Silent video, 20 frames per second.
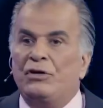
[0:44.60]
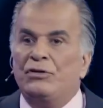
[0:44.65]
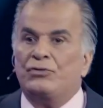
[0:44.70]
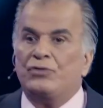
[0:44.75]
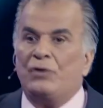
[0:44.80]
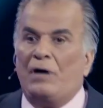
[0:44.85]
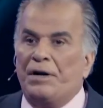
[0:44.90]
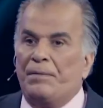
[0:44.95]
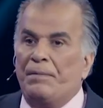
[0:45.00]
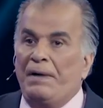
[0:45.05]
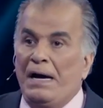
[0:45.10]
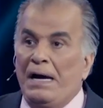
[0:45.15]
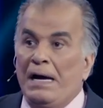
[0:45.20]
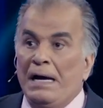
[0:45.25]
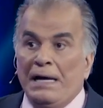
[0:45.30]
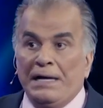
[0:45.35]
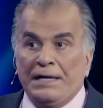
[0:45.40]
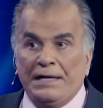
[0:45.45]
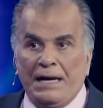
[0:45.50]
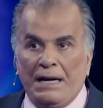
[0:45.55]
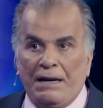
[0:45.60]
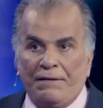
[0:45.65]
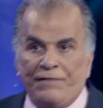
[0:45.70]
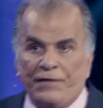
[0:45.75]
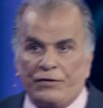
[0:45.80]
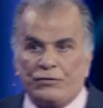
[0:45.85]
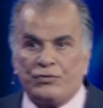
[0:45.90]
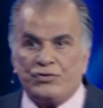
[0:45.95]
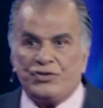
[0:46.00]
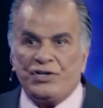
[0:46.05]
وأنتم أربعة يلا
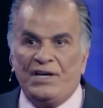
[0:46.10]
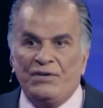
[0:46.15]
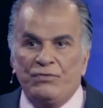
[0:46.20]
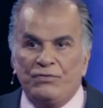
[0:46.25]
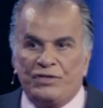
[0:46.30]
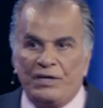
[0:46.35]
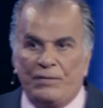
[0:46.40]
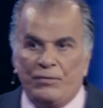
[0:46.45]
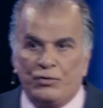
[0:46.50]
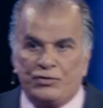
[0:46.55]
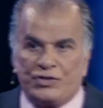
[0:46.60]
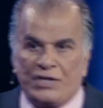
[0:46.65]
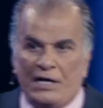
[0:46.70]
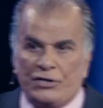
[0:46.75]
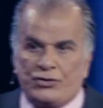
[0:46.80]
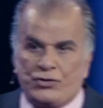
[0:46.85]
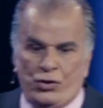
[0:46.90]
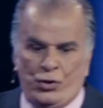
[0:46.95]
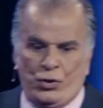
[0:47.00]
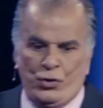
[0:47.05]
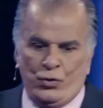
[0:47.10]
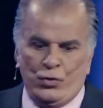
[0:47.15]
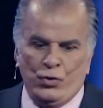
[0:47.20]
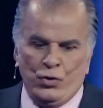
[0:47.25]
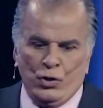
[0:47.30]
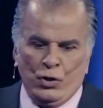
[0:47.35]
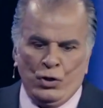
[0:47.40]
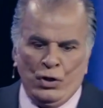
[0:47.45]
فكروا زين وانتبهوا صح صحو